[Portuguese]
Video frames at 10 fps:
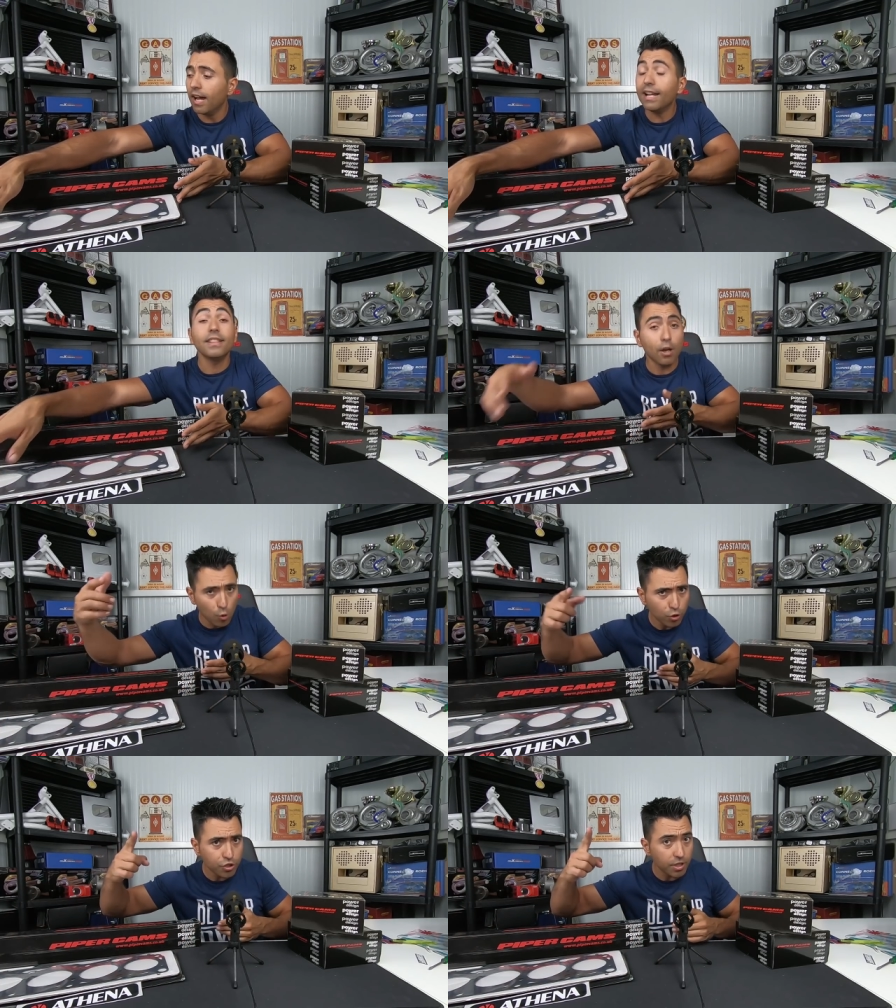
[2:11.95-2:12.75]
Até
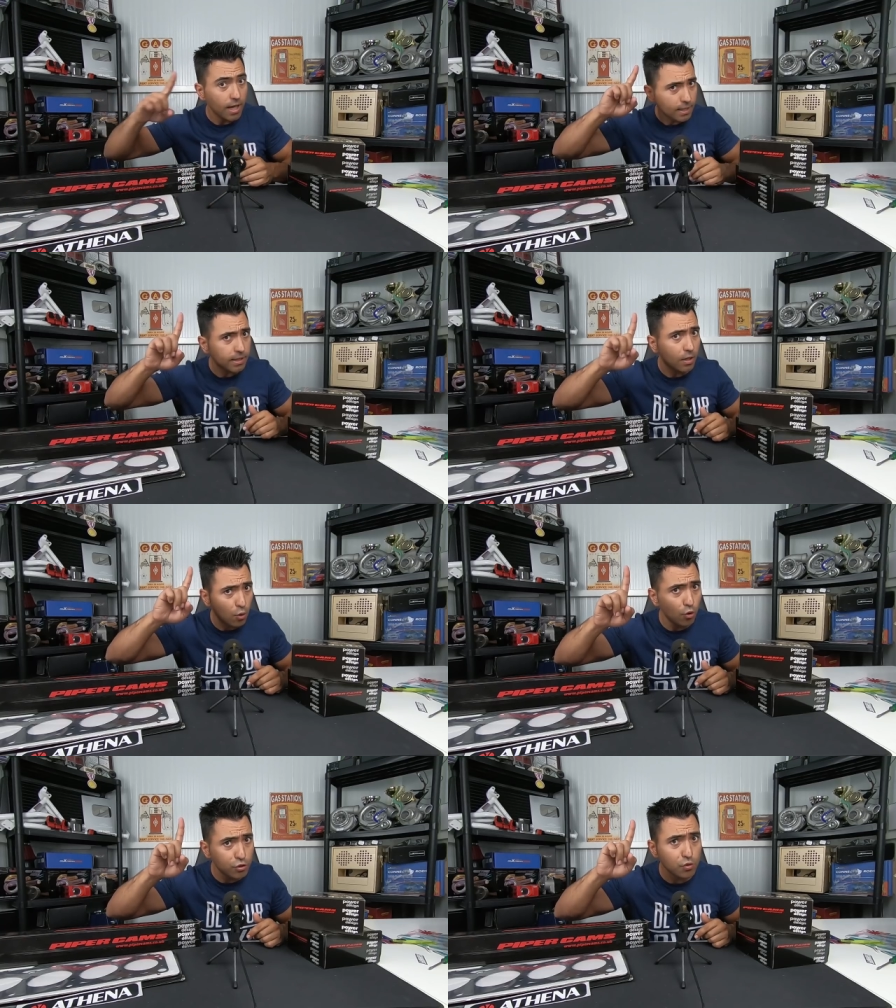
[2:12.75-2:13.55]
hoje, até
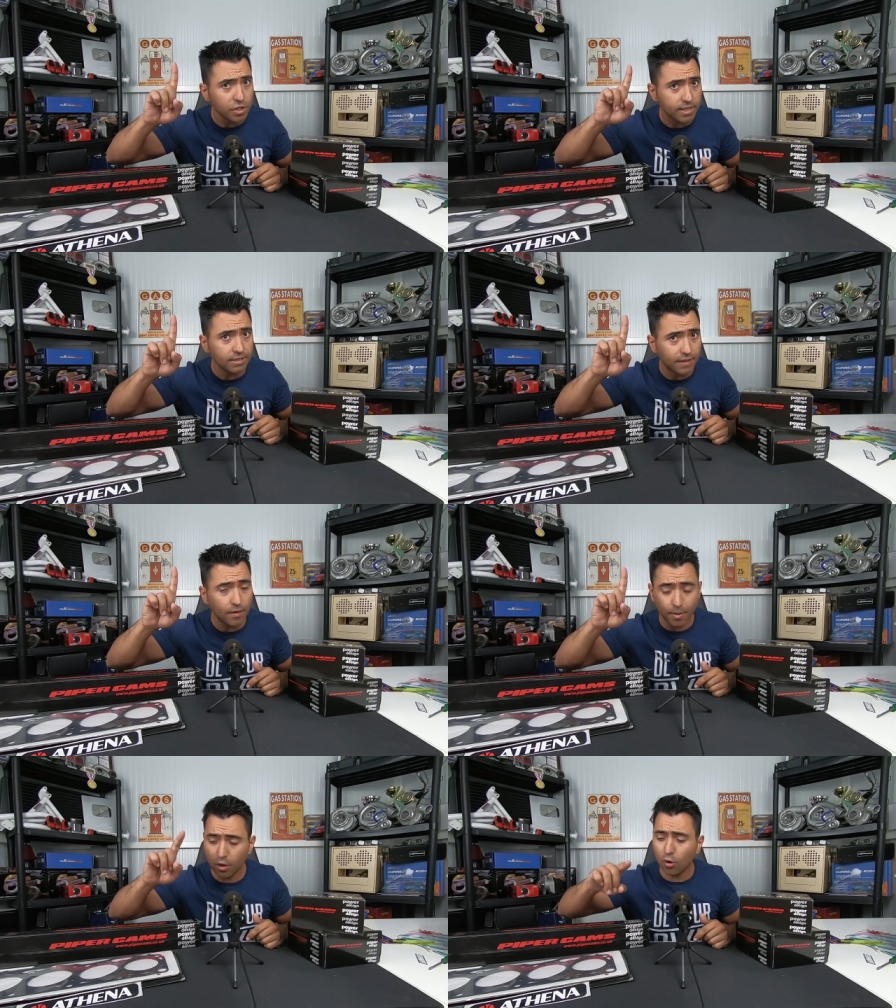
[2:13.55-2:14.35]
hoje o GT
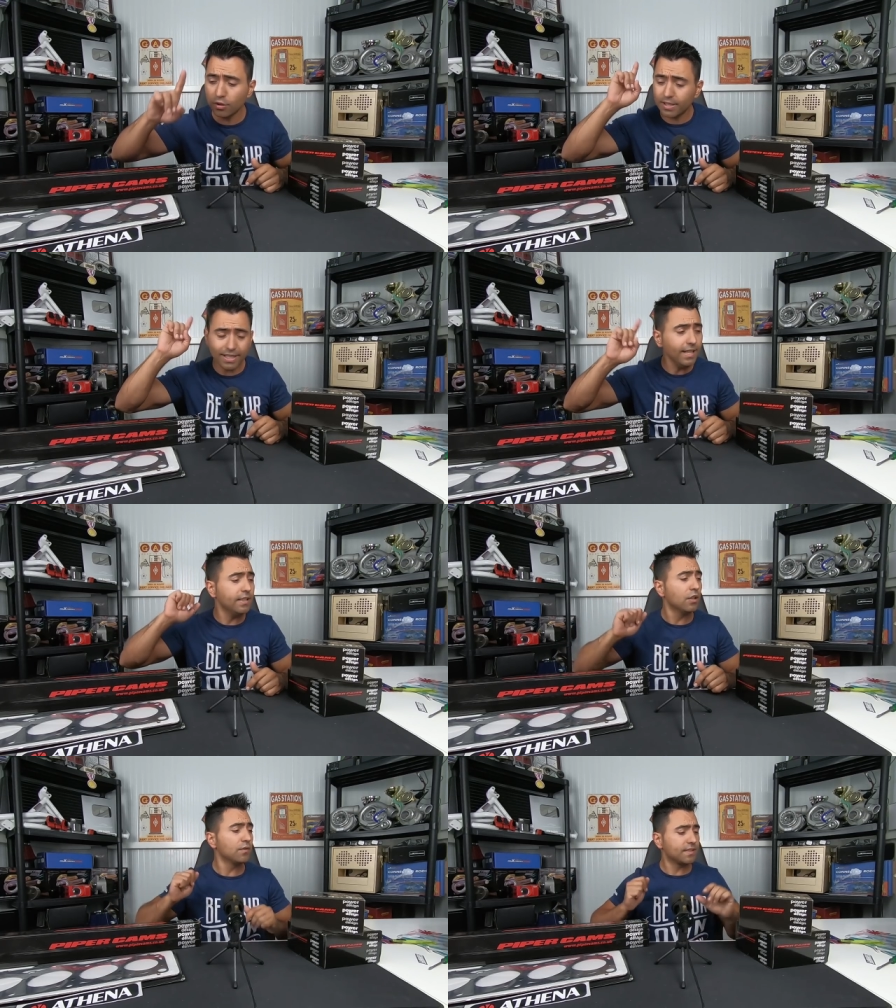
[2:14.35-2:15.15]
leva barrote e
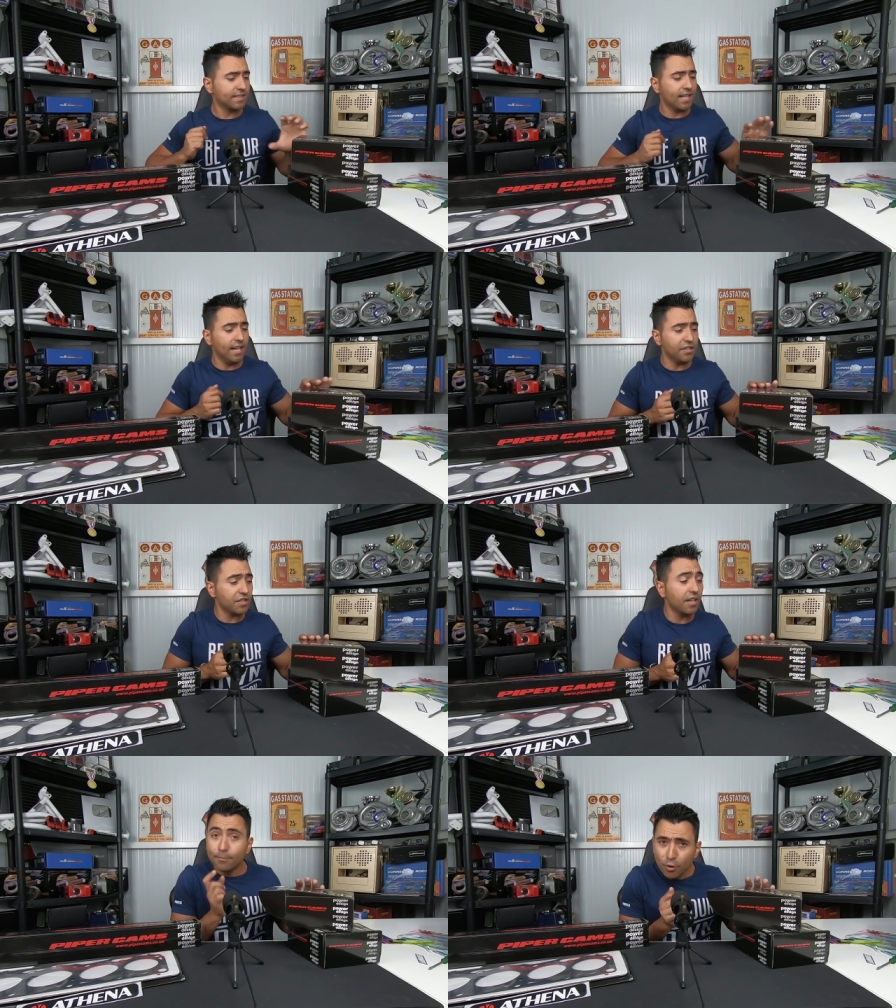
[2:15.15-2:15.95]
não se
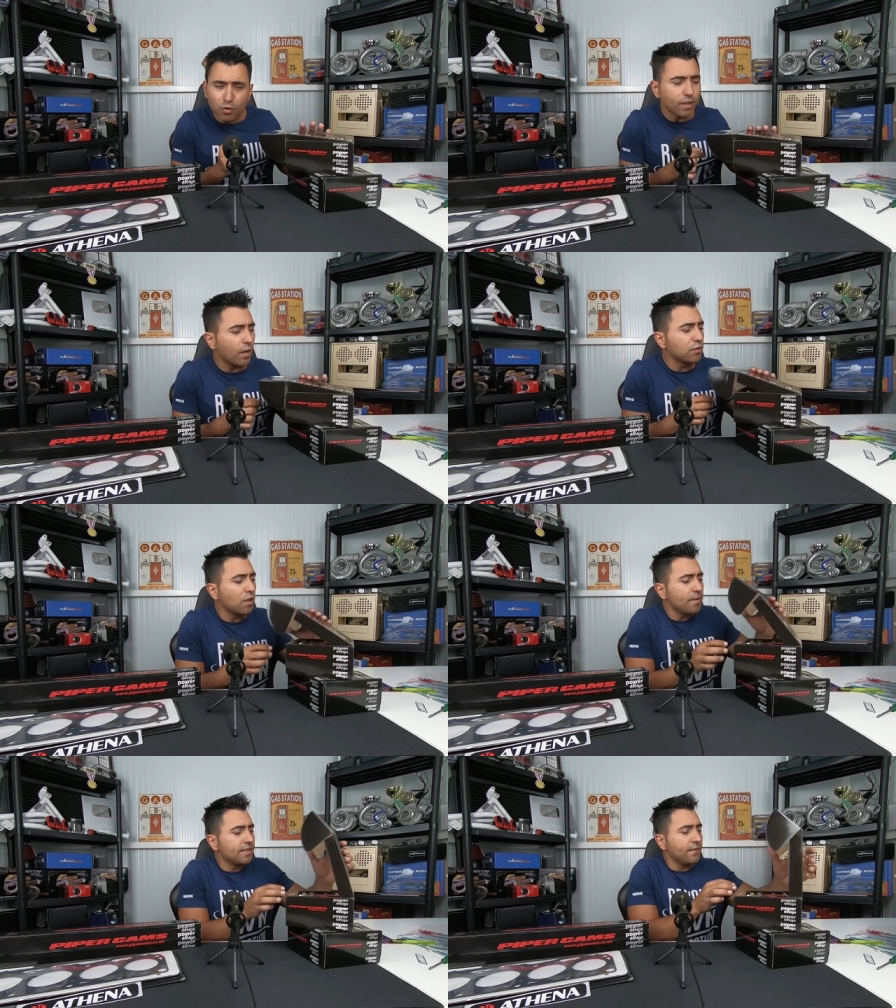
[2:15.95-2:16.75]
queixa. Depois o que é que os
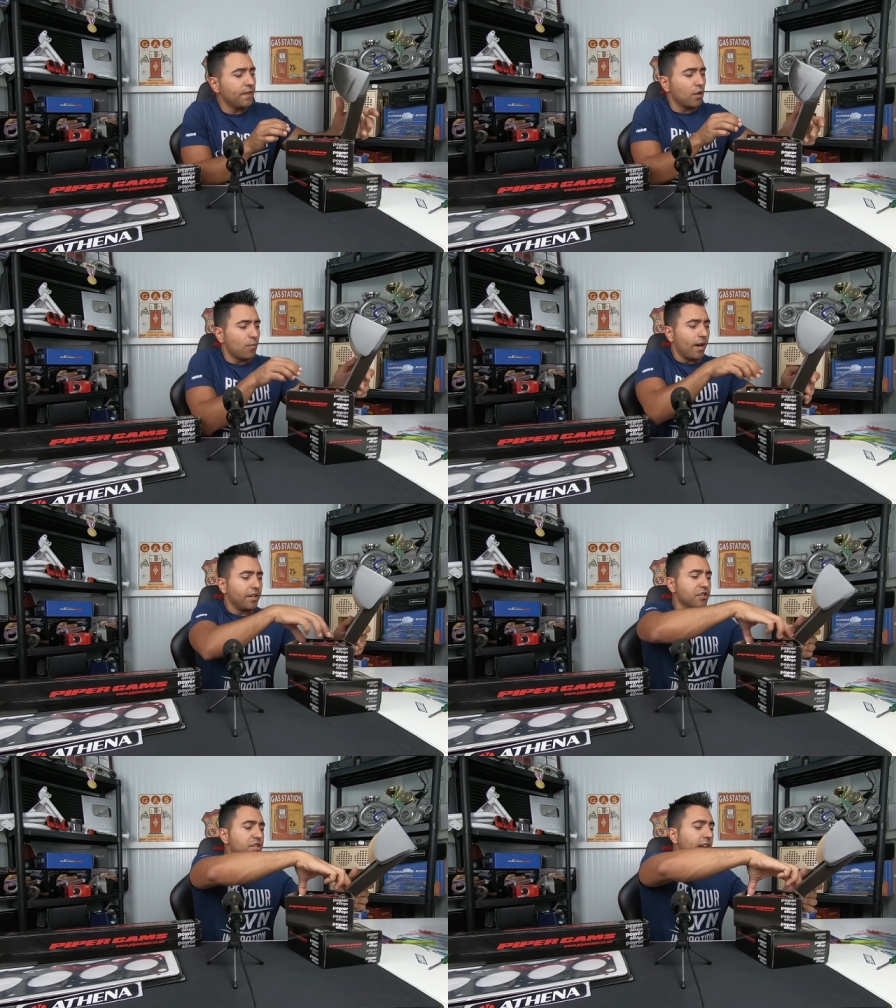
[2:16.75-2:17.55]
homens enviaram
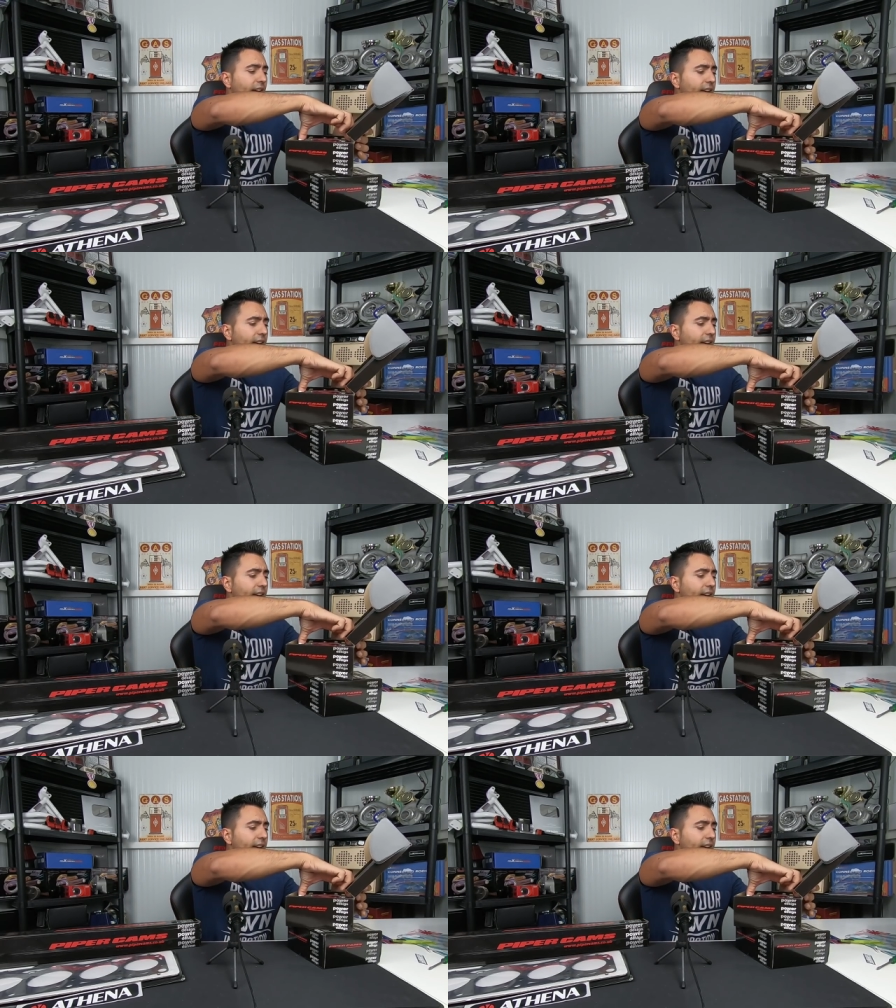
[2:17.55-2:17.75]
mais?